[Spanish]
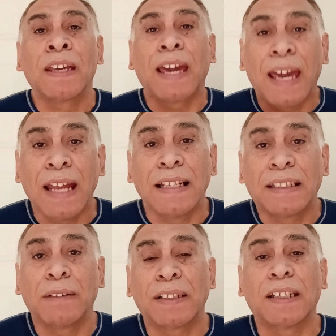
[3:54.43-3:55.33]
Él
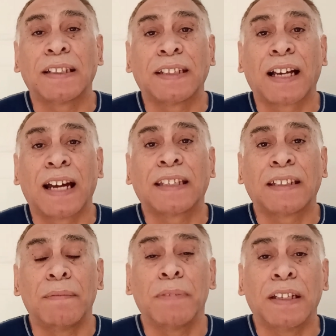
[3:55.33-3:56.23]
te va a hacer sacar
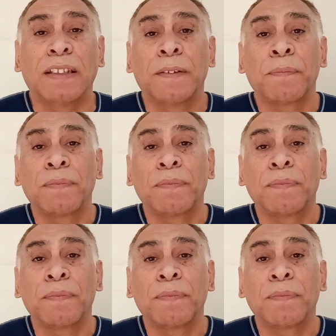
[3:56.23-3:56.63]
también